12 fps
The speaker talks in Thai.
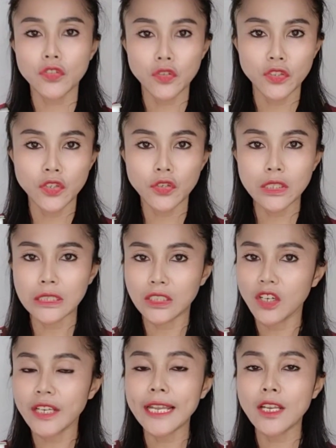ส่วนโยเกิร์ต
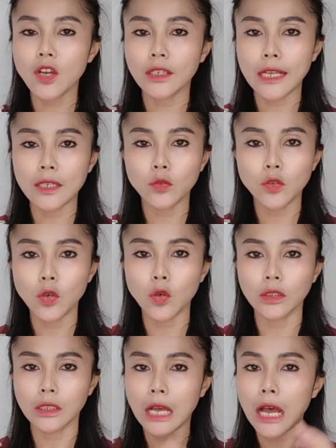ก็แน่นอนค่ะทุกค
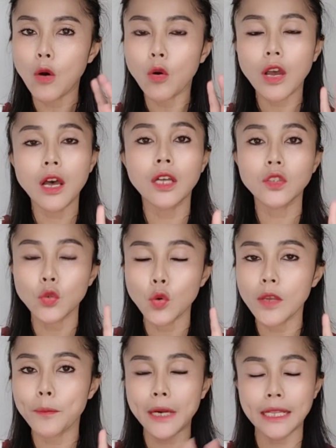น เขาก็
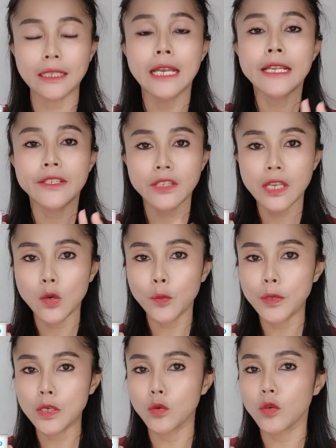ช่วยผลัดเซล
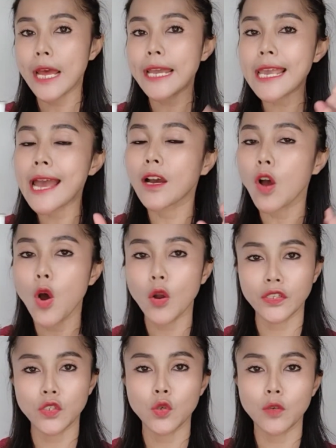ล์ผิวได้อย่างอ่อ
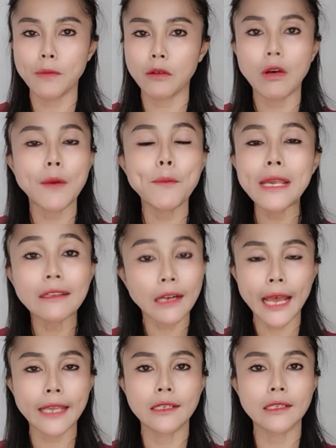นโยนแบบว่าไม่
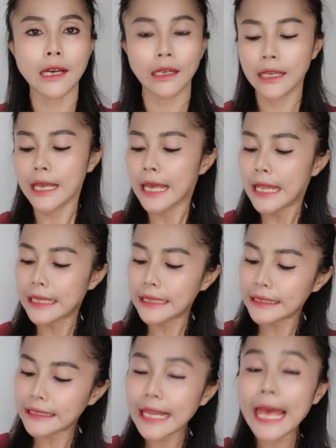ระคายเคือง
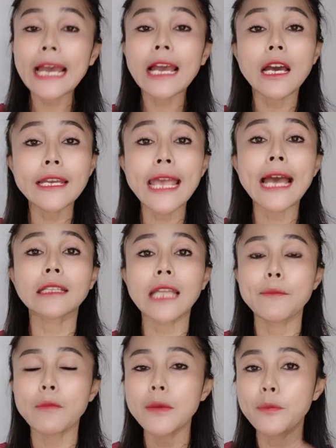และก็ยัง
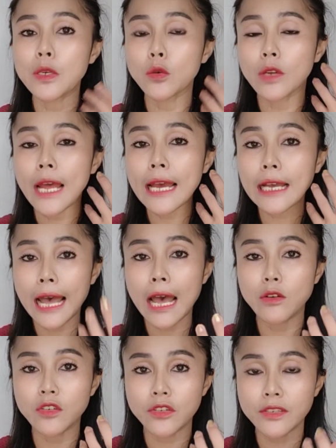ทำให้ผิวหน้าขา
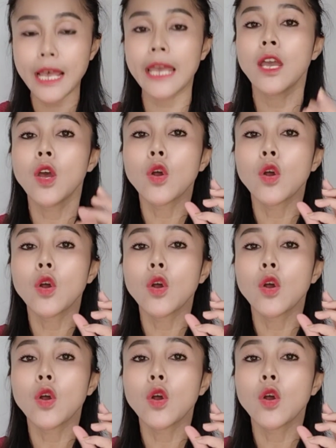วสดใส